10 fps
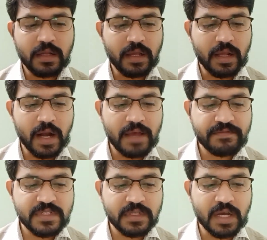
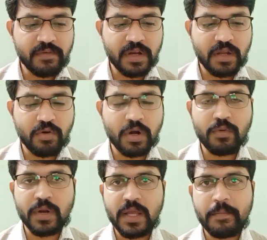గ్రాఫ్స్ అవన్నీ కూడా
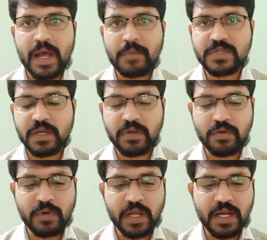ఉన్నాయి మ్యాప్స్ అవన్నీ
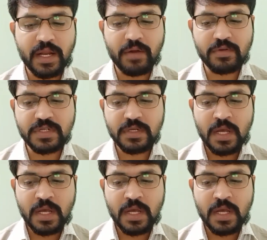ఉన్నాయి లేఅవుట్స్